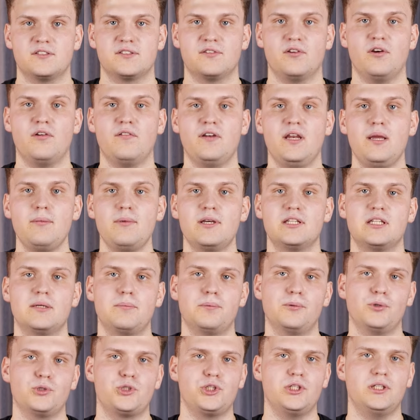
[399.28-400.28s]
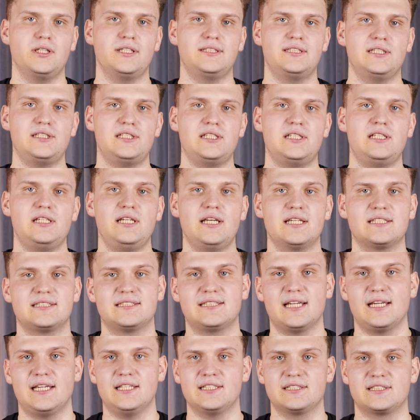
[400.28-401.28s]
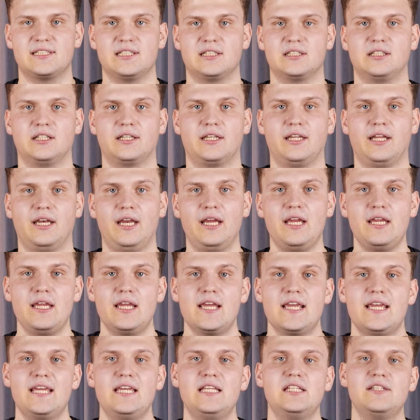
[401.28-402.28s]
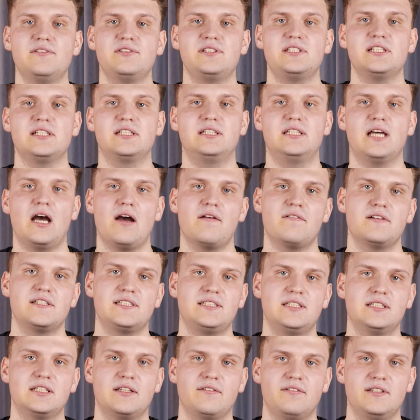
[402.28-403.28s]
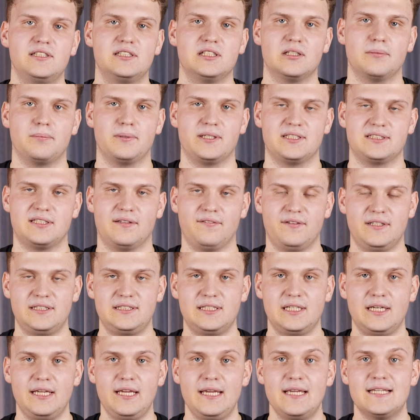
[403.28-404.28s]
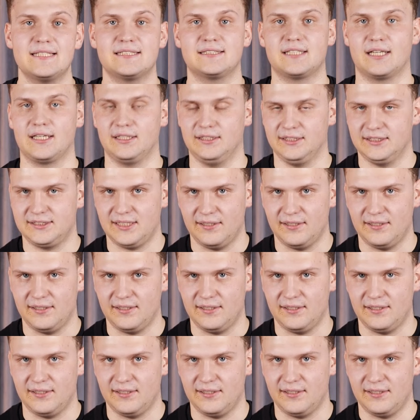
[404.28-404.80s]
В свое время она получила 10 лет сталинских лагерей и навсегда возненавидела представителей страны